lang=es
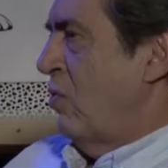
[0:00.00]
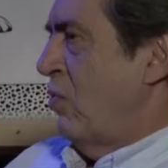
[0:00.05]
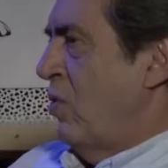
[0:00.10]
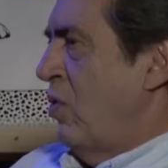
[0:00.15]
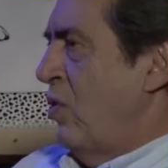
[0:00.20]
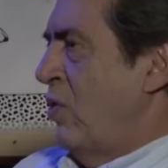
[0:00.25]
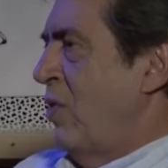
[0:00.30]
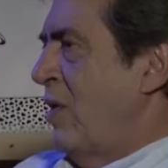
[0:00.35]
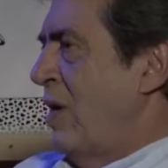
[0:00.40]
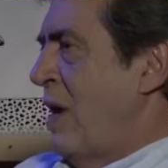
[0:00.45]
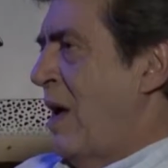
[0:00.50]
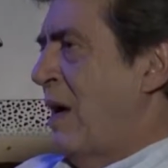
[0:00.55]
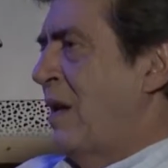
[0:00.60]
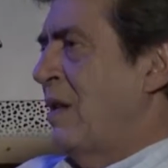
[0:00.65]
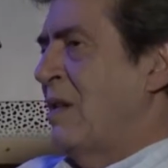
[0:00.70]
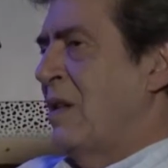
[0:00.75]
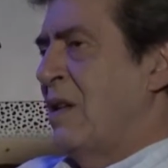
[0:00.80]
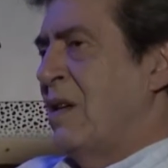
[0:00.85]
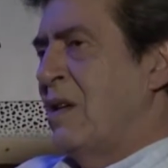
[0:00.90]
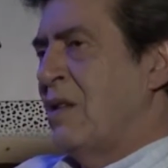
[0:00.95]
modo el
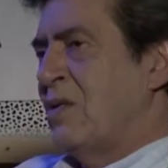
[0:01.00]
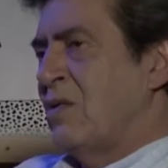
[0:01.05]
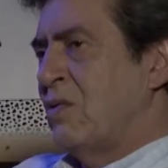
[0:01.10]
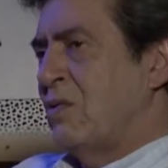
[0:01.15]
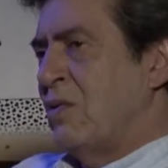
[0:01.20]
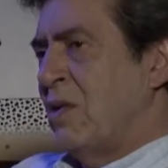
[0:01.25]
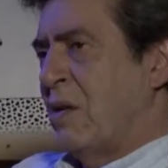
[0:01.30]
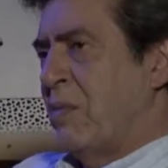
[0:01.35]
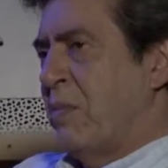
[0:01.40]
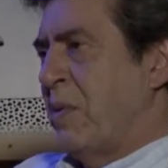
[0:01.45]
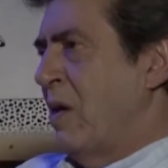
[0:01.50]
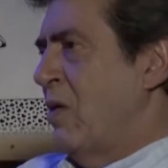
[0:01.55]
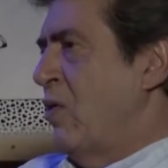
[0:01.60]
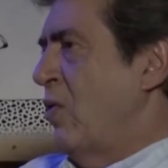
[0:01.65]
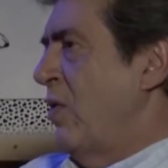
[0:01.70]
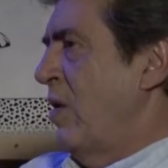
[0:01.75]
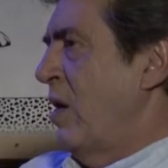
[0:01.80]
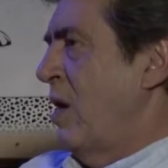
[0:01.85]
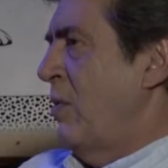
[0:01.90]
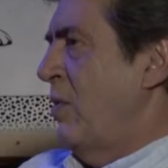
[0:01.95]
arte es un
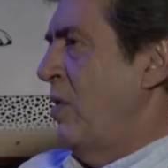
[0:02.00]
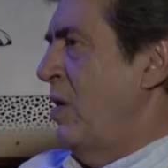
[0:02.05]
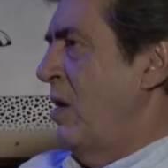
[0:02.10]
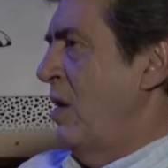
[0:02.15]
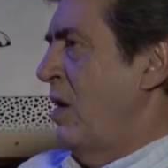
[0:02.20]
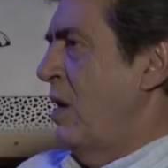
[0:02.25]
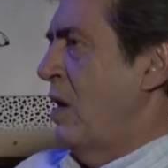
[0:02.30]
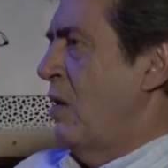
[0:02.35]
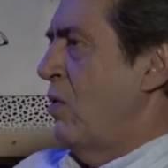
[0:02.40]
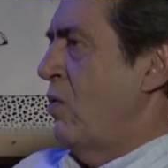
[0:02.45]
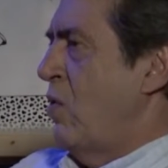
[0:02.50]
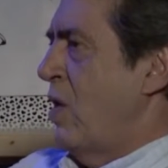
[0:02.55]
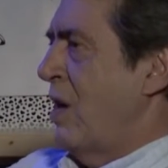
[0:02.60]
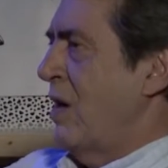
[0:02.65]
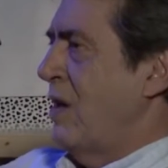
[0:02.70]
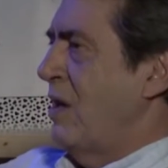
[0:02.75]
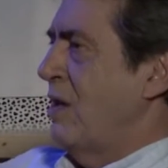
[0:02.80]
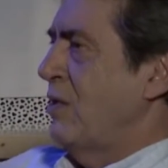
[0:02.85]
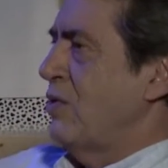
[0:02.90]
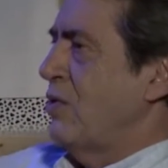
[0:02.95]
espejo de la vida o
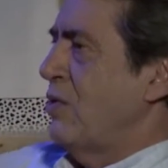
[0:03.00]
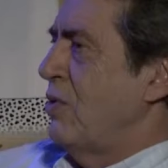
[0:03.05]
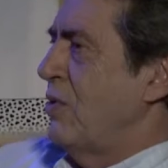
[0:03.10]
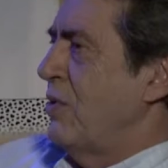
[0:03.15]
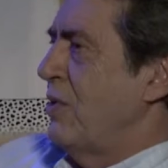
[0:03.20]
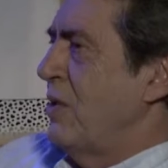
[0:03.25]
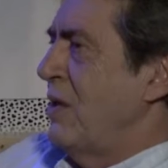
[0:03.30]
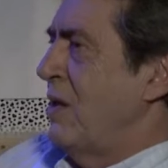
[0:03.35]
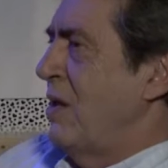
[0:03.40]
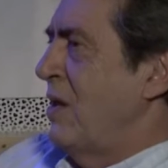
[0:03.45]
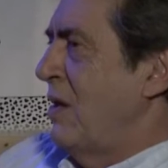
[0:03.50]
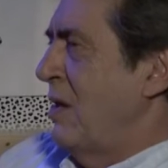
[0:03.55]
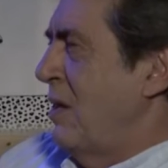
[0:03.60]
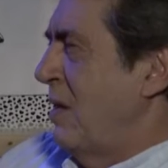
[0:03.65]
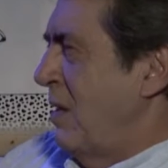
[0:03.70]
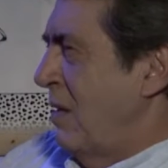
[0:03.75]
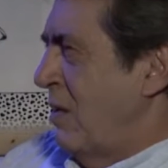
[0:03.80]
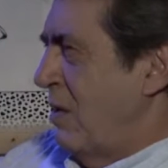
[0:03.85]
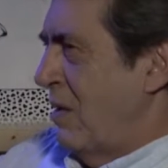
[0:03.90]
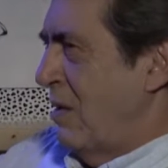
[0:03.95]
aquello
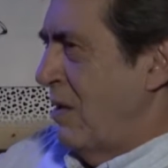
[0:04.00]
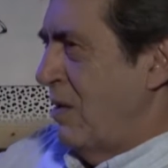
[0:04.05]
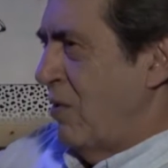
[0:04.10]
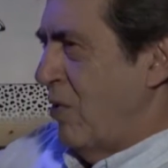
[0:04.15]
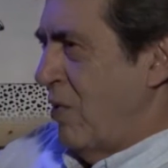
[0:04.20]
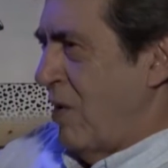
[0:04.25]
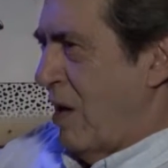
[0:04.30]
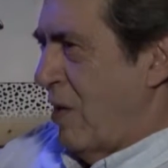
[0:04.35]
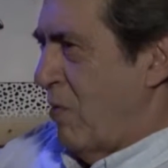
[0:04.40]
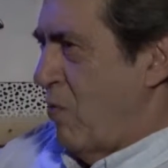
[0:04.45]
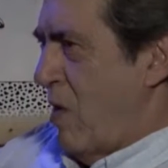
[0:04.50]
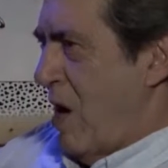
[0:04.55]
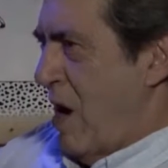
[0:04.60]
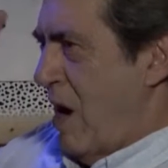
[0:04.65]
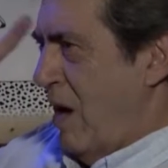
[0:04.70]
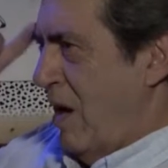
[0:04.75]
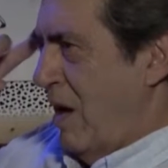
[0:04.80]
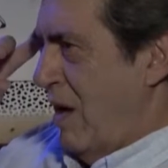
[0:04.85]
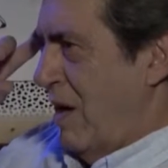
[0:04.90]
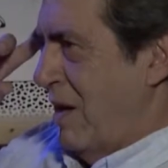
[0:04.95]
de Oscar
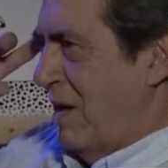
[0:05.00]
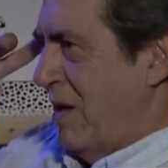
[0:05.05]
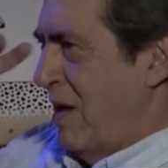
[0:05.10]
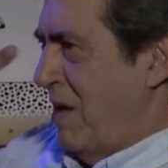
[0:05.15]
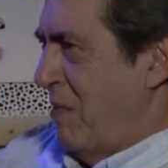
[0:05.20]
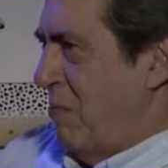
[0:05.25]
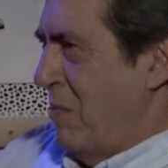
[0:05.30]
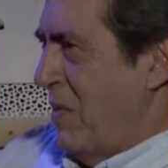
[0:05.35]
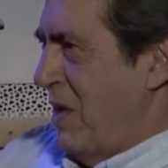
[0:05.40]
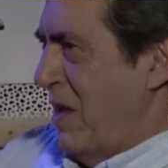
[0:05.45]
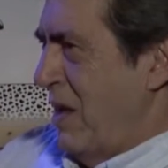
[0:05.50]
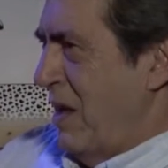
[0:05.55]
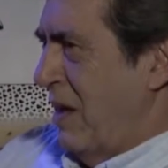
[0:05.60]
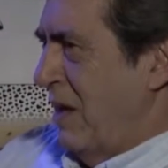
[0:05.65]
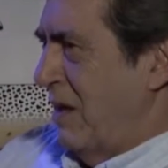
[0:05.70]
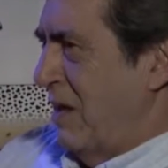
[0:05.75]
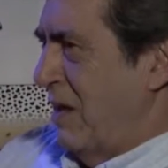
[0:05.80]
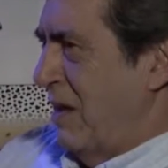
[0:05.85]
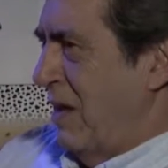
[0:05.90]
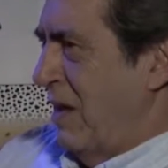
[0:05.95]
Wilde que
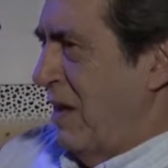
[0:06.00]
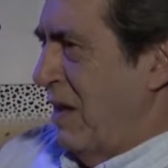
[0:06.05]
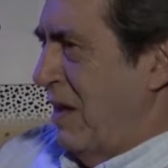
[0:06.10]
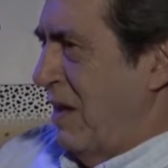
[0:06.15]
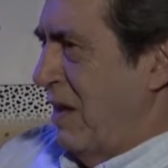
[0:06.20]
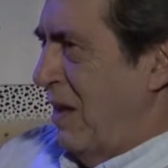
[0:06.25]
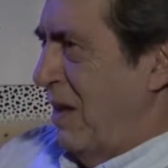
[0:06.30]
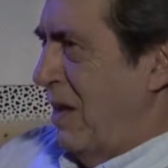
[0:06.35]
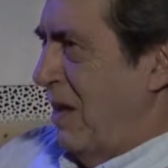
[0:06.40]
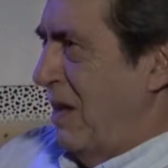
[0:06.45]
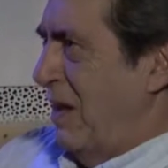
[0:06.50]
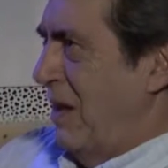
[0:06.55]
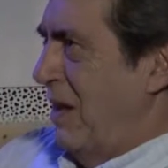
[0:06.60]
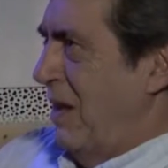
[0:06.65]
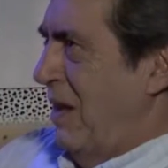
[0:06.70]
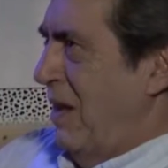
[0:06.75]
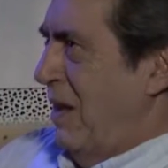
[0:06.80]
invierte.